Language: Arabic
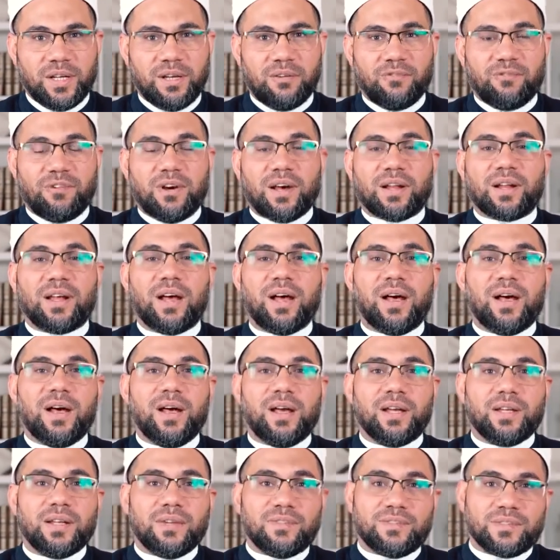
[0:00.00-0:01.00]

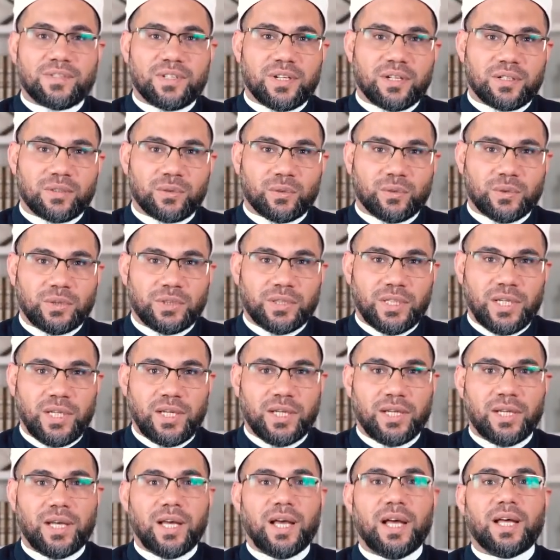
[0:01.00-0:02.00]
فرأى نفس الرؤية
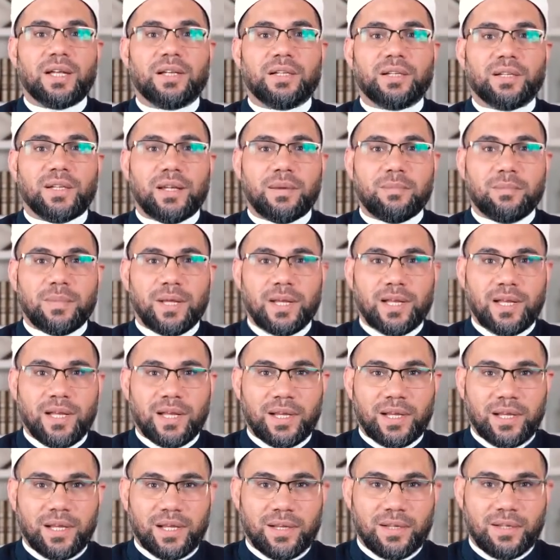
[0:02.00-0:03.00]
أن
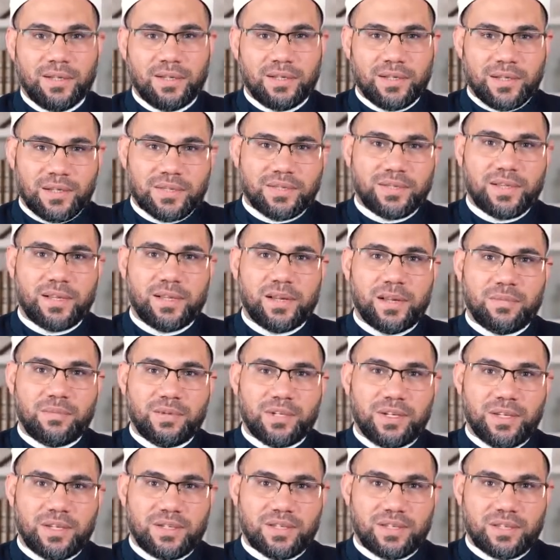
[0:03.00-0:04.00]
ملكا نزل
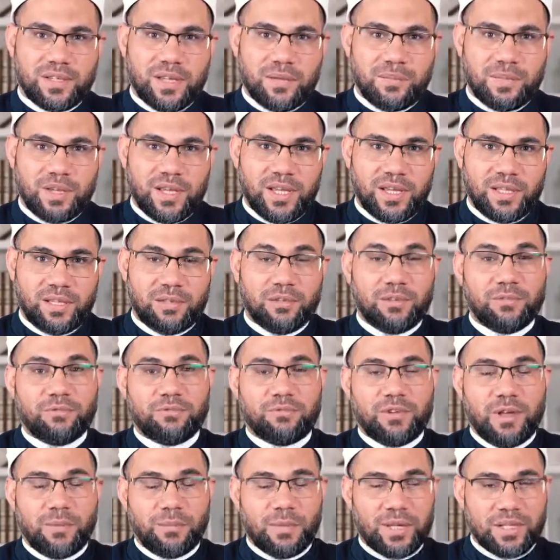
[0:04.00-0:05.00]
من السماء
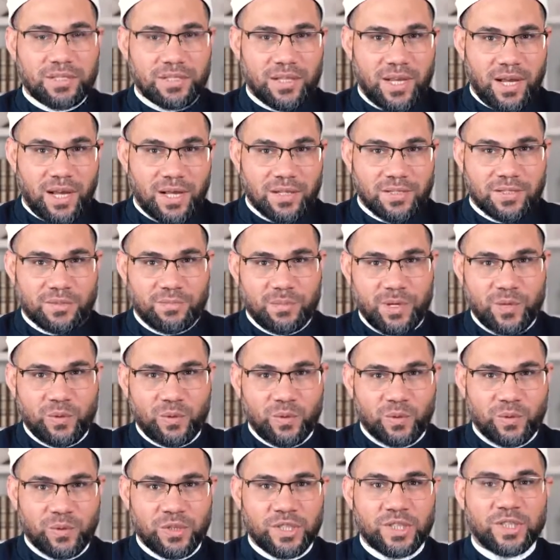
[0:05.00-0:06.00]
فمسح
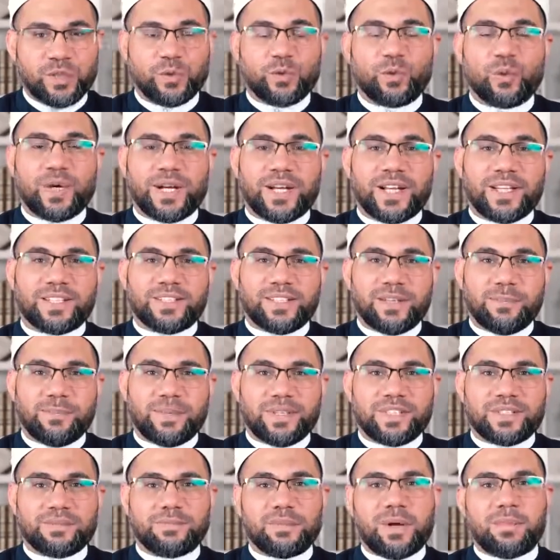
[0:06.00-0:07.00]
اسمه وكتب
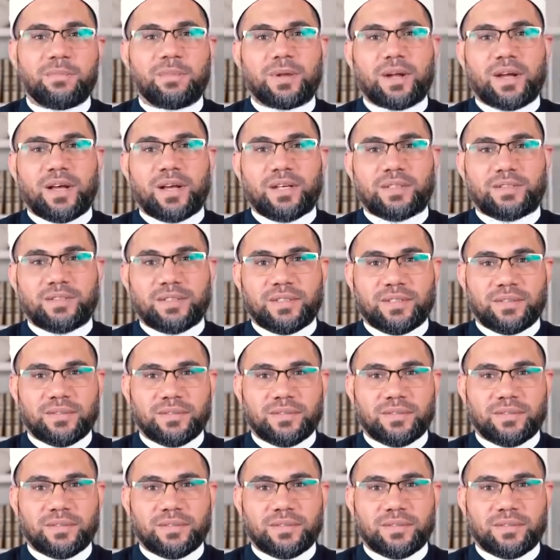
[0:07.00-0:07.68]
اسم امرأة